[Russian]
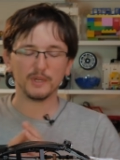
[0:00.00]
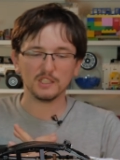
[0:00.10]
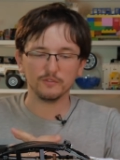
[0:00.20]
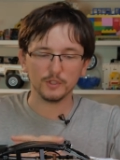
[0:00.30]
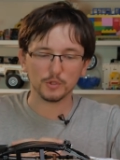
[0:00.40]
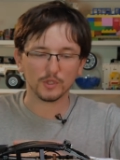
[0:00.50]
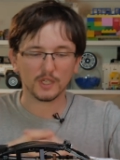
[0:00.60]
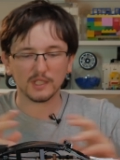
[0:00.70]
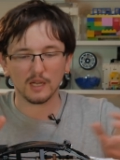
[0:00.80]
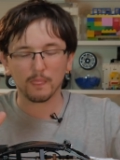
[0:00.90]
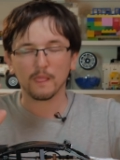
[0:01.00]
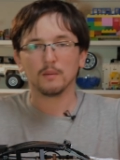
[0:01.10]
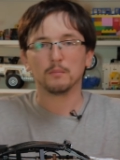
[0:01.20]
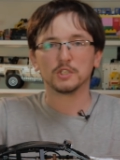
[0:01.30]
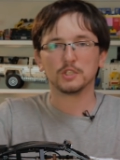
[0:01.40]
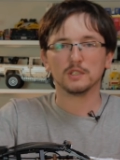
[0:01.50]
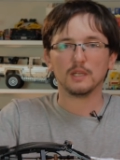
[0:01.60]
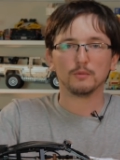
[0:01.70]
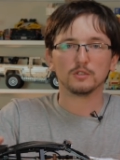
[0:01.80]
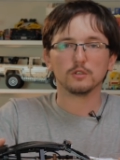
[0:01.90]
смотреть видео, когда машина
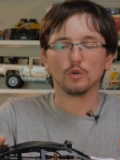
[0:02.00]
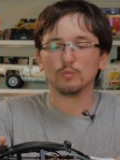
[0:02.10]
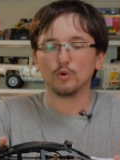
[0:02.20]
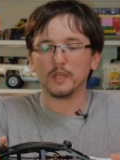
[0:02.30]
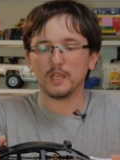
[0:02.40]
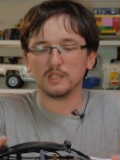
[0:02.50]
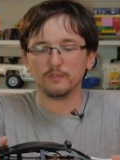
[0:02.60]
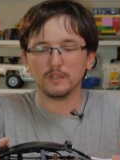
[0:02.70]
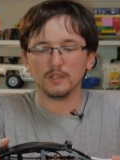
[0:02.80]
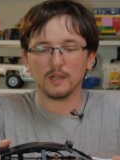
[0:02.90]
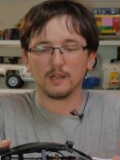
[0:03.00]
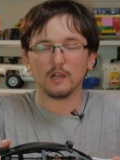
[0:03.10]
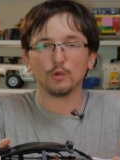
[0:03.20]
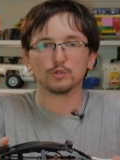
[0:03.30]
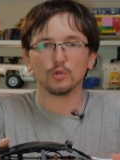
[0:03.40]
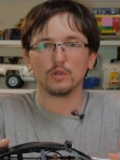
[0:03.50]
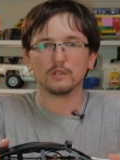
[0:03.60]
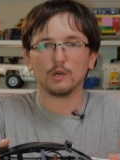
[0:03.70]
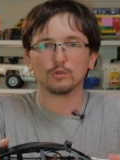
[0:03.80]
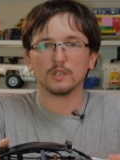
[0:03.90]
там на слоумо едет, и видно, как колеса у
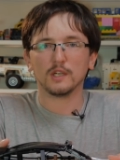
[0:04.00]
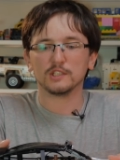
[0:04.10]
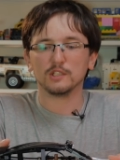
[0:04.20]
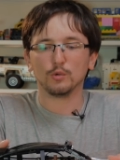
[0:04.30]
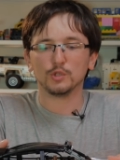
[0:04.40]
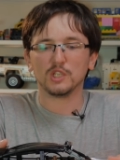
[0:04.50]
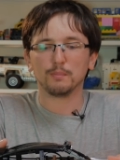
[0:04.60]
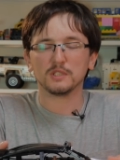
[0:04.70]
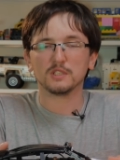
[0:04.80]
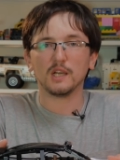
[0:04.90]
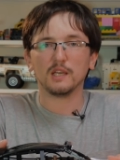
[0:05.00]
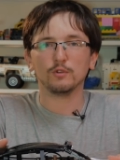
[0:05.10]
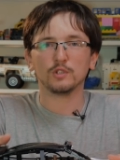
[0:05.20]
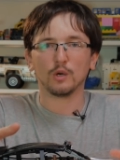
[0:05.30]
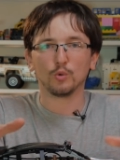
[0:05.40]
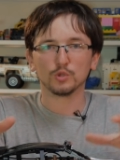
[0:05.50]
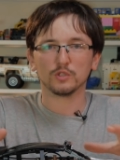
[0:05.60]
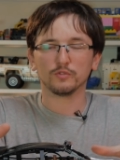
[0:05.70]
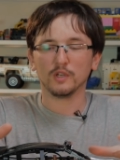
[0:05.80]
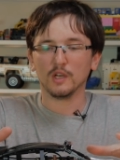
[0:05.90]
нее так вот на каждой кочке подскакивают, а
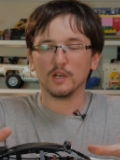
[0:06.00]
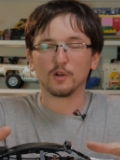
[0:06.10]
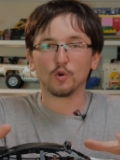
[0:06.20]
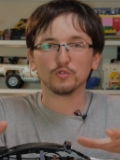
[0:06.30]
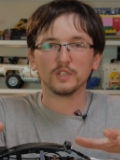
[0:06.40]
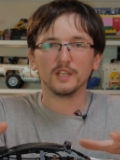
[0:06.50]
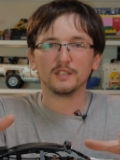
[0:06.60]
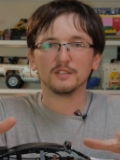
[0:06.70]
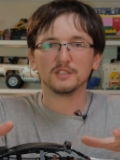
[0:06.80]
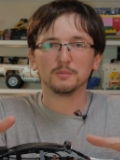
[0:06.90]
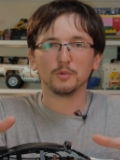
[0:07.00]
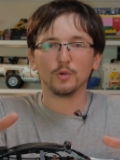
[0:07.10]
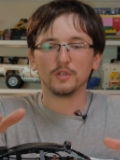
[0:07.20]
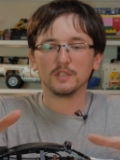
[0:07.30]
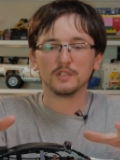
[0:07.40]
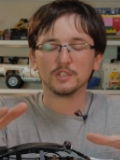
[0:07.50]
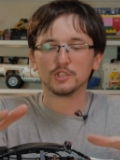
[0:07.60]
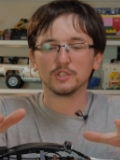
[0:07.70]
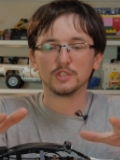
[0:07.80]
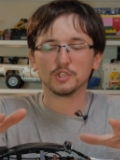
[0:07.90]
кузов ровно едет над землей,
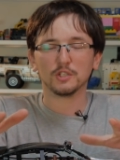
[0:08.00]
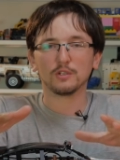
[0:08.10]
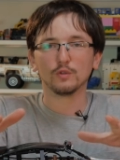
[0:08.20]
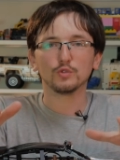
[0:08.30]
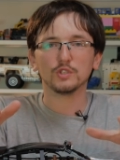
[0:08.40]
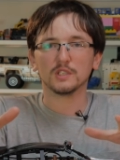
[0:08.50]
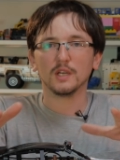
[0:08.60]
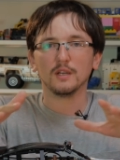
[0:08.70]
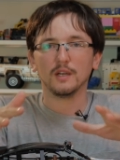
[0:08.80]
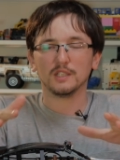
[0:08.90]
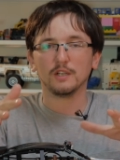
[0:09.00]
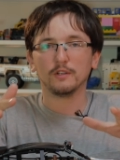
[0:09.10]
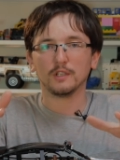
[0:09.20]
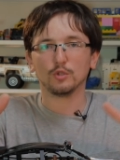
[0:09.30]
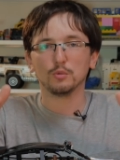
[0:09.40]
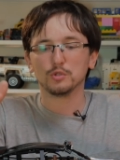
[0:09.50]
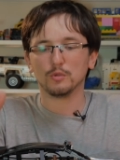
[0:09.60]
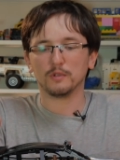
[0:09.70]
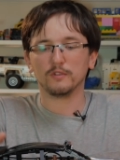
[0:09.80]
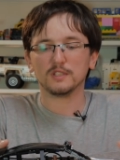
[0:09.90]
не шелохнувшись, это говорит о том,
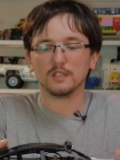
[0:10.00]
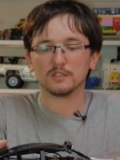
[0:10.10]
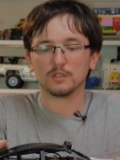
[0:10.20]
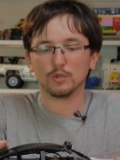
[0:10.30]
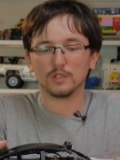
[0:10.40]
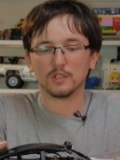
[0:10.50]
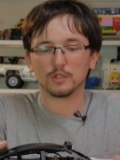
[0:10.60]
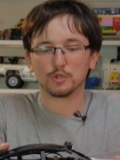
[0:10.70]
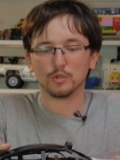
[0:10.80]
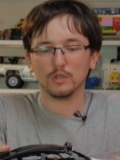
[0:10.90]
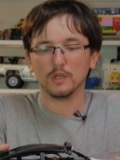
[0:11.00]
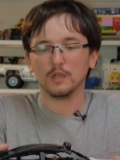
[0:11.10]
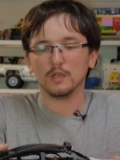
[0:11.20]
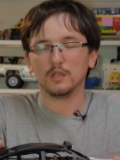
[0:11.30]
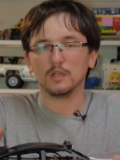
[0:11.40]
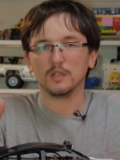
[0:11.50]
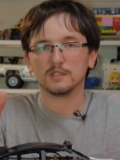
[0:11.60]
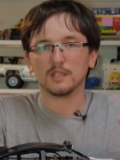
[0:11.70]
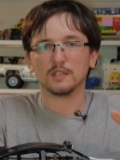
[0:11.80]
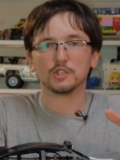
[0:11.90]
что подвеска настроена хорошо,
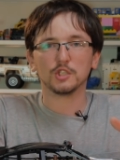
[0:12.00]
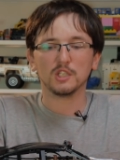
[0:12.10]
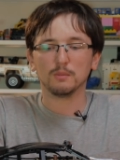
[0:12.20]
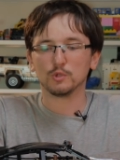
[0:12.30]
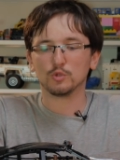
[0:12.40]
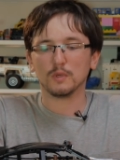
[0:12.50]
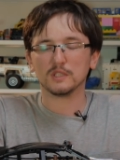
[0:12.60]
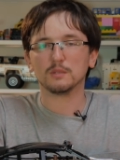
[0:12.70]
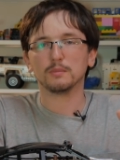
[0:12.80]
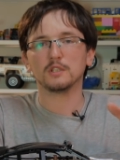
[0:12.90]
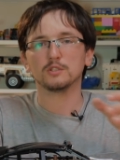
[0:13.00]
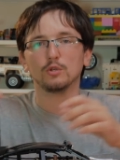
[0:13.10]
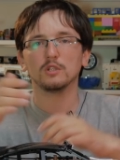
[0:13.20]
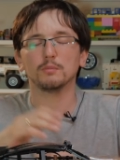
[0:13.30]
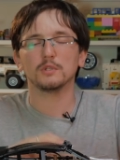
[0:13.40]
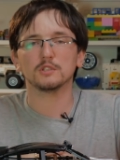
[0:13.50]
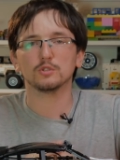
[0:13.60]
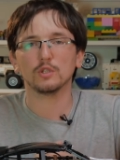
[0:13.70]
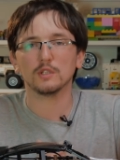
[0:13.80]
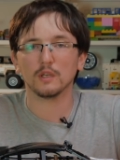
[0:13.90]
и соотношение между массой подрессоренной и
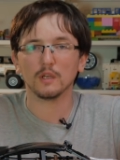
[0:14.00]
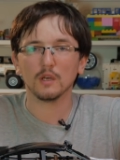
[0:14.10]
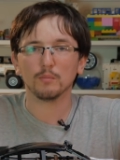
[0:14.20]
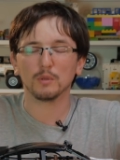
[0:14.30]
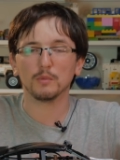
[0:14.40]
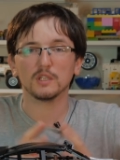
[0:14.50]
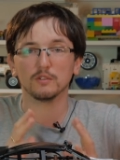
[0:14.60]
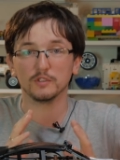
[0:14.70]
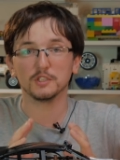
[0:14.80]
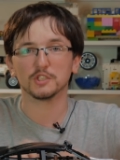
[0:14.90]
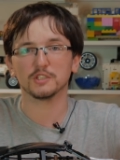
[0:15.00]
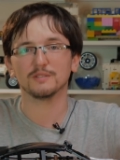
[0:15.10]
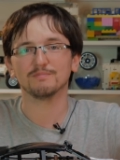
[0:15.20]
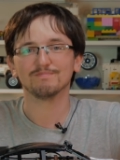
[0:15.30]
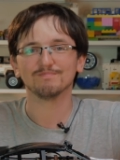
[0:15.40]
подрессоренной примерно выдержано.